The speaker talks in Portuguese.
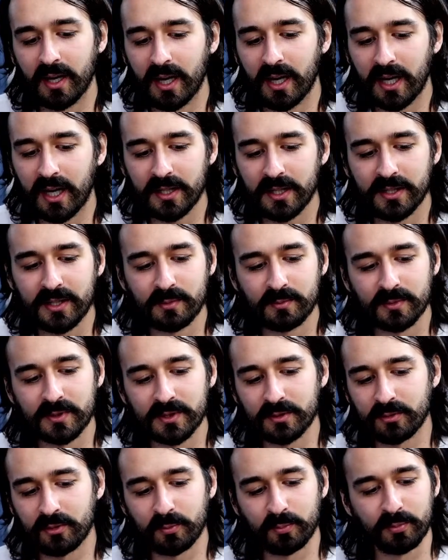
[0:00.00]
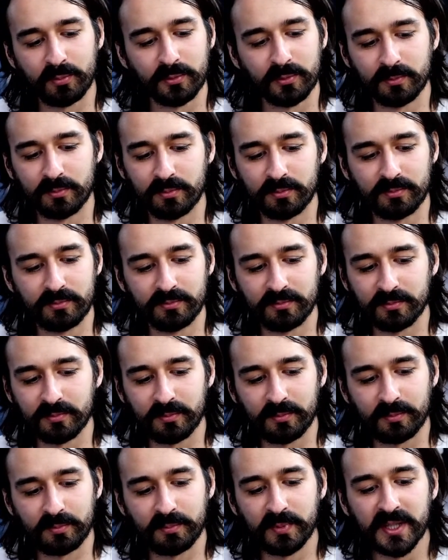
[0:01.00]
Aí, mano, tipo,
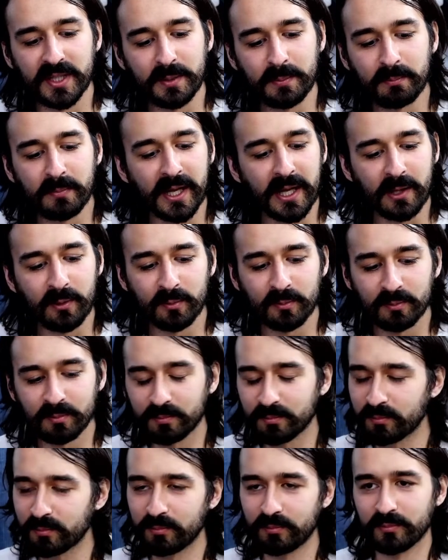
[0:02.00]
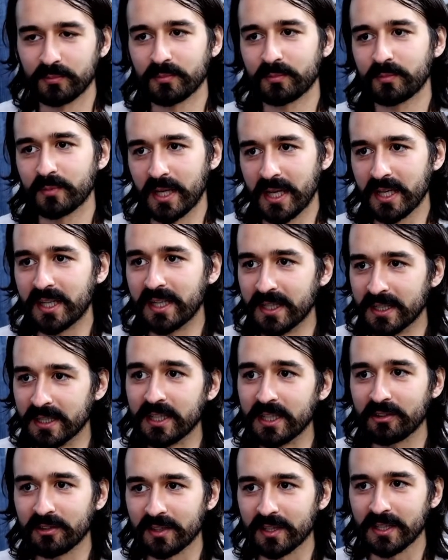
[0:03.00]
Pigmalion é
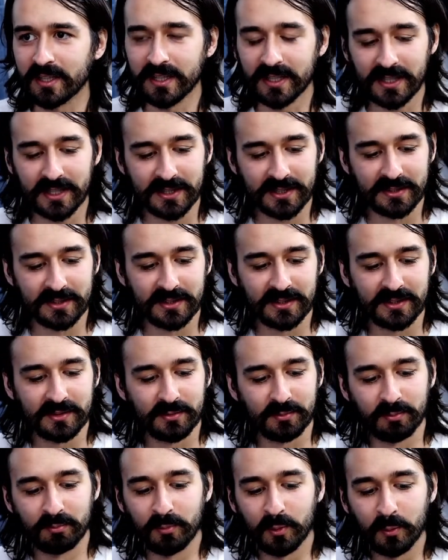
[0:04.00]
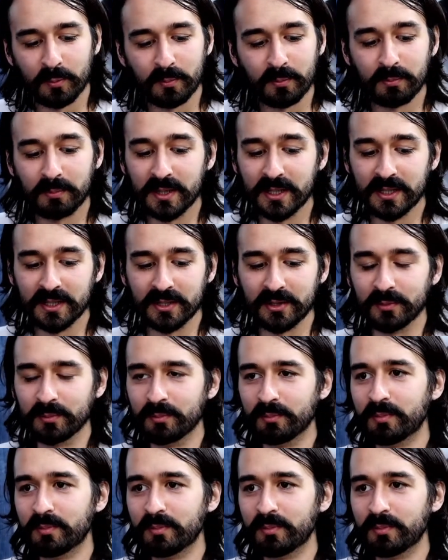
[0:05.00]
grande, tá ligado? Sim, Bombando.